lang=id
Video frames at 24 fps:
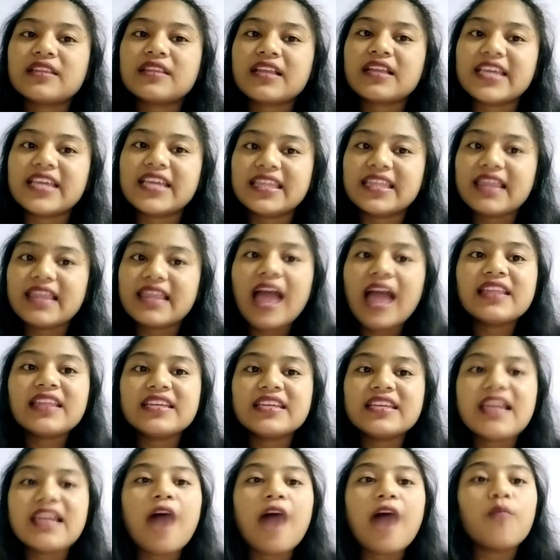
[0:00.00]
Kita
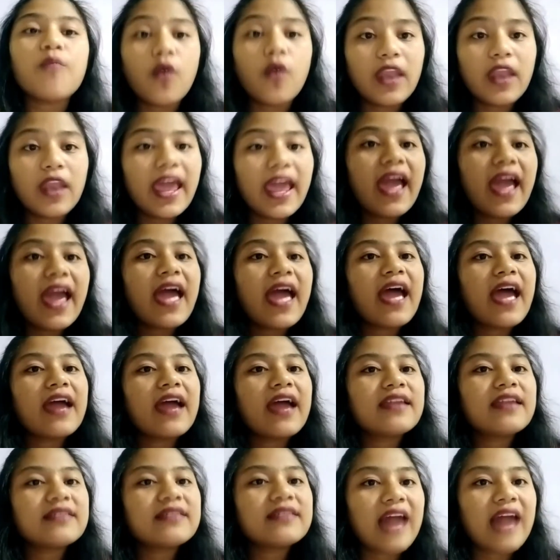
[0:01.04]
tidak boleh
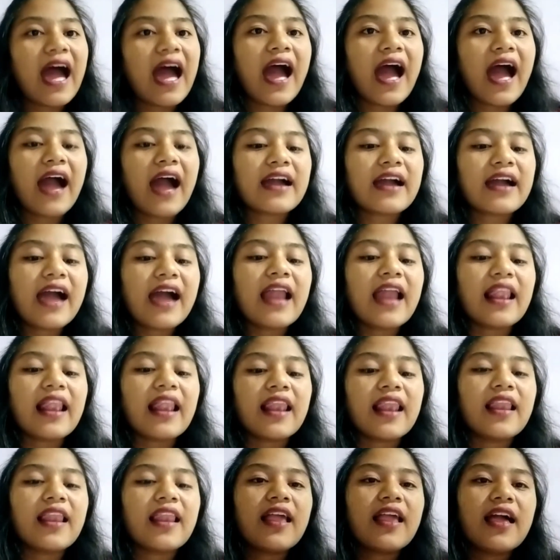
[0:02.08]
nakal.
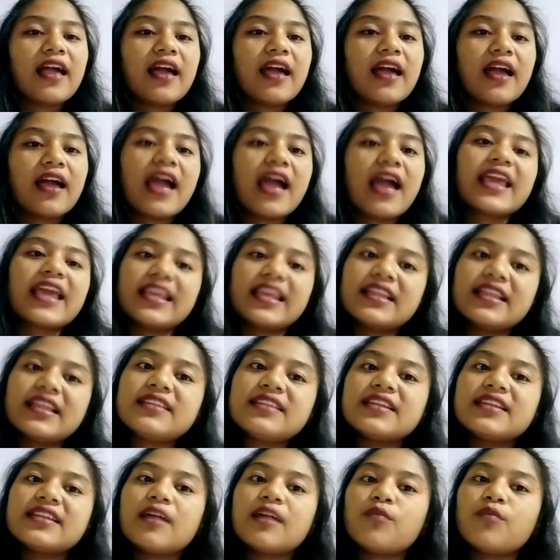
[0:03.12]
Kita
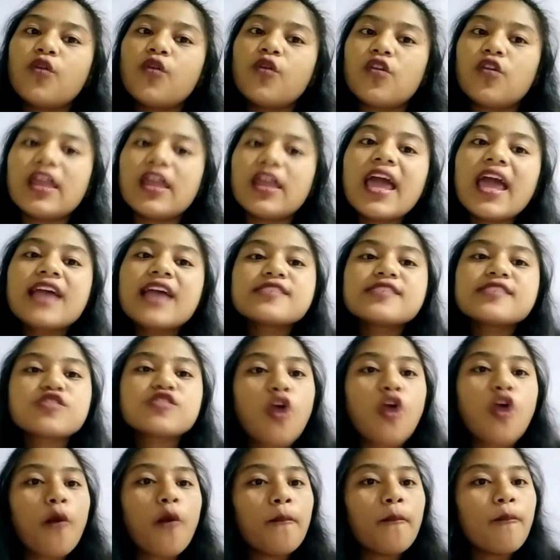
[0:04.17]
tidak boleh
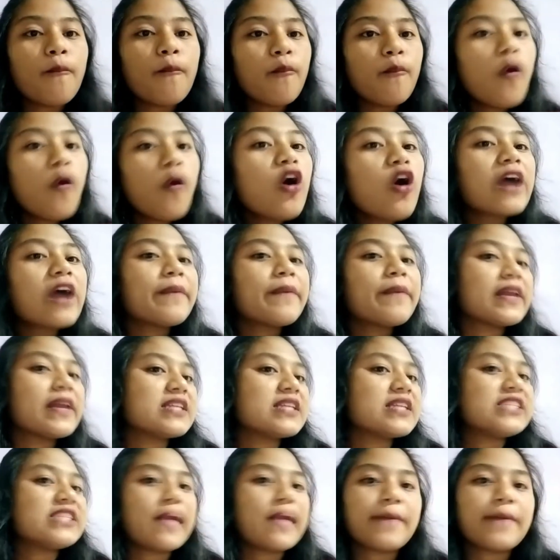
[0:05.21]
sombong kepada
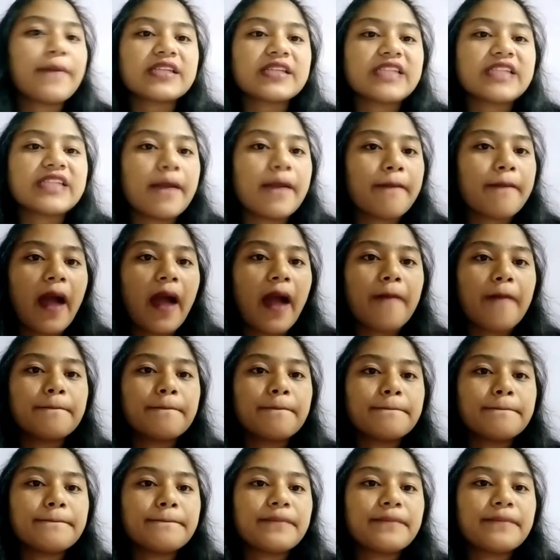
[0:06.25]
siapa-siapa.
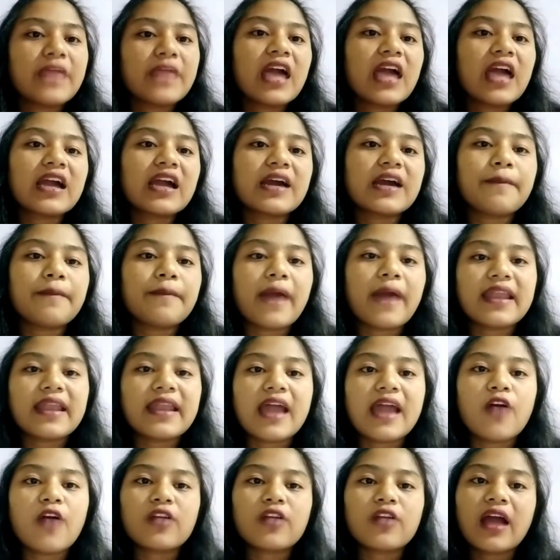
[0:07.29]

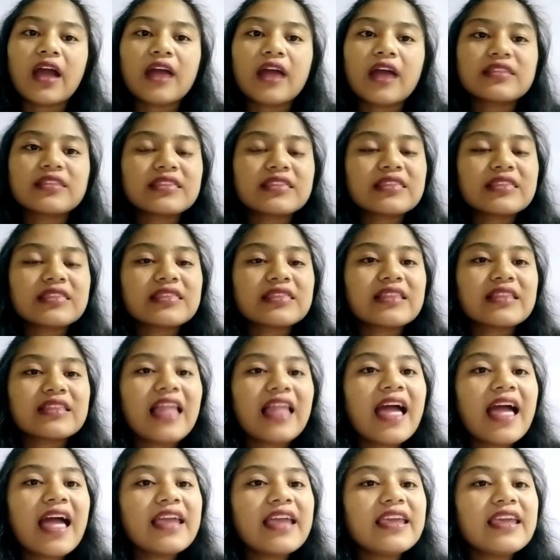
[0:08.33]
Kepada orang
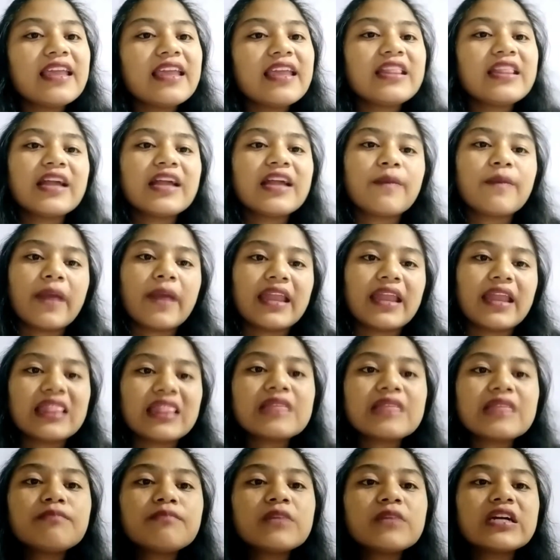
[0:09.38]
lain, kepada
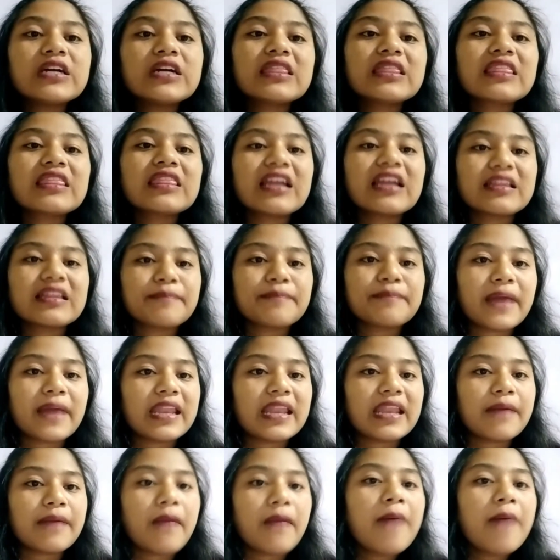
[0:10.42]
teman,
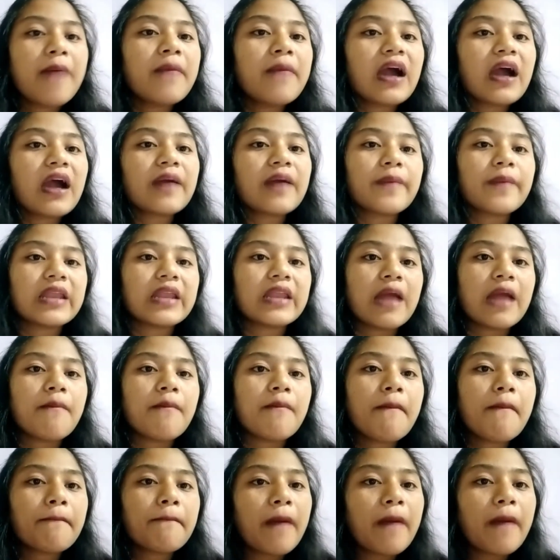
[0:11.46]
kepada mama, kepada
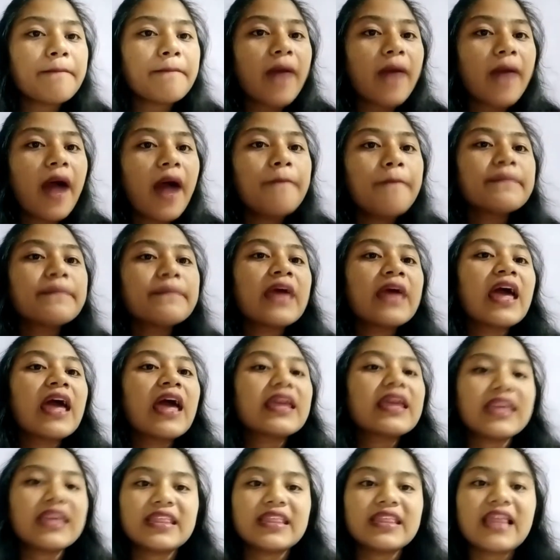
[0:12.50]
papa,
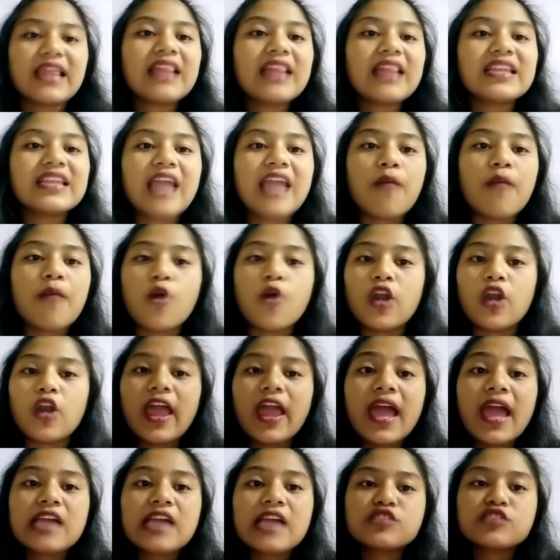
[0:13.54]
kita tidak boleh
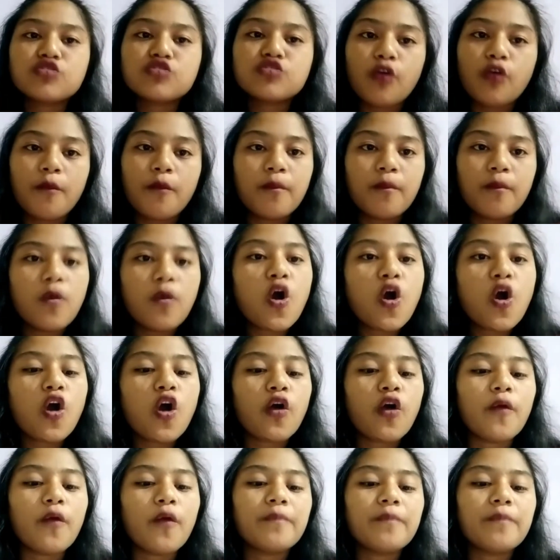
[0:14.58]
sombong.